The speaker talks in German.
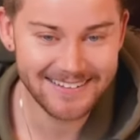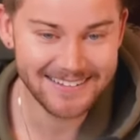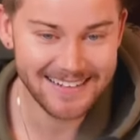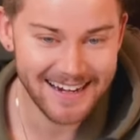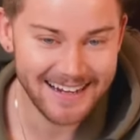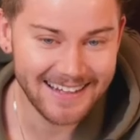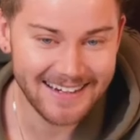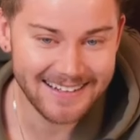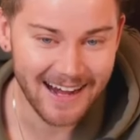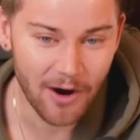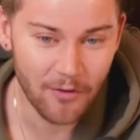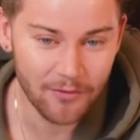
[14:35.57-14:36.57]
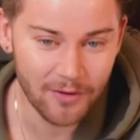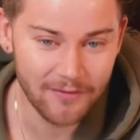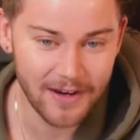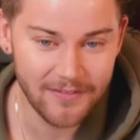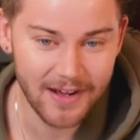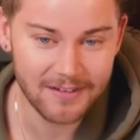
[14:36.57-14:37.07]
Ihr seid ein lächerlicher Haufen und
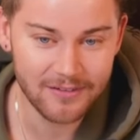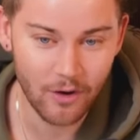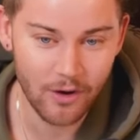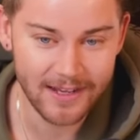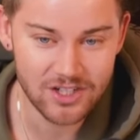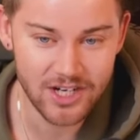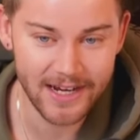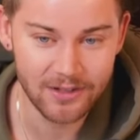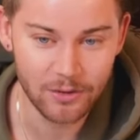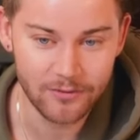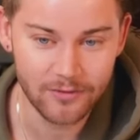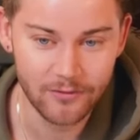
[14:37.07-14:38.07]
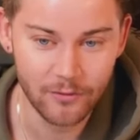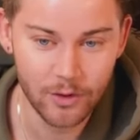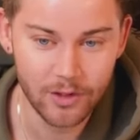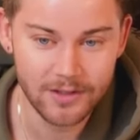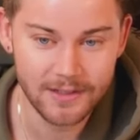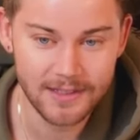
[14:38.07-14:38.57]
wenn wir als Volk entscheiden dürften,
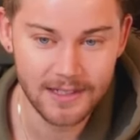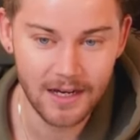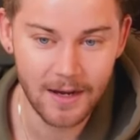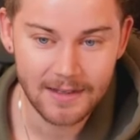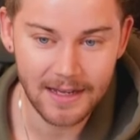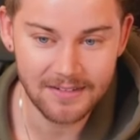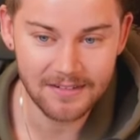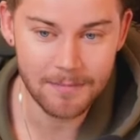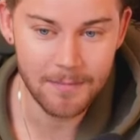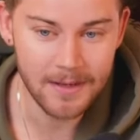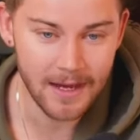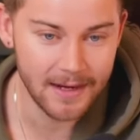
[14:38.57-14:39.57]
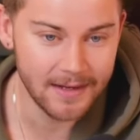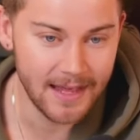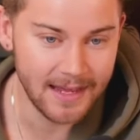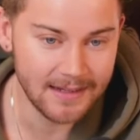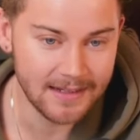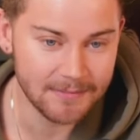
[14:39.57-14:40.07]
würdet ihr ganzen Minderheiten
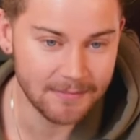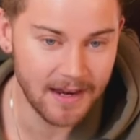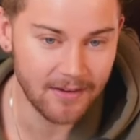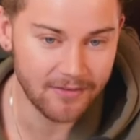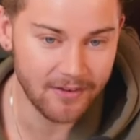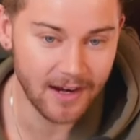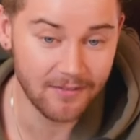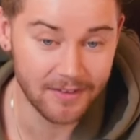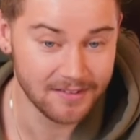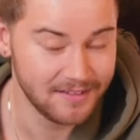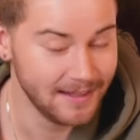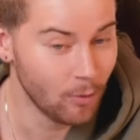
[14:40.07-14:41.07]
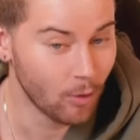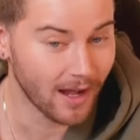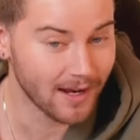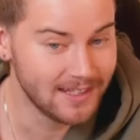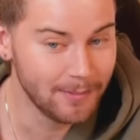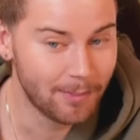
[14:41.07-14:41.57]
endlich mal erfahren, was
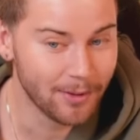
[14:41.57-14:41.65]
Demokratie